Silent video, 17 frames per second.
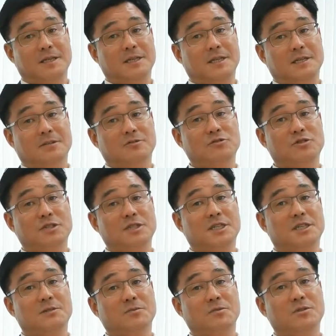이
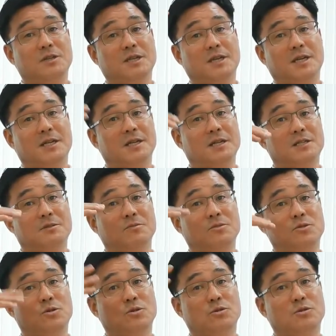운전자를
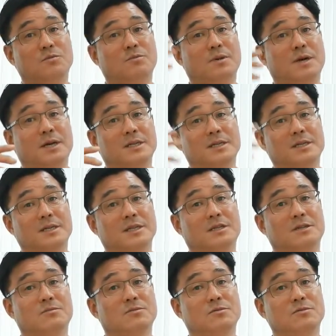모니터링해서 뭐 졸음
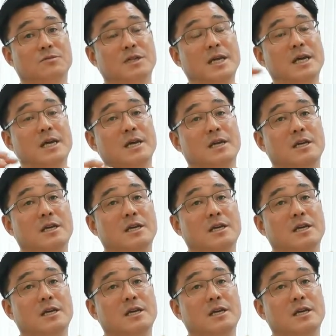방지 이런 부분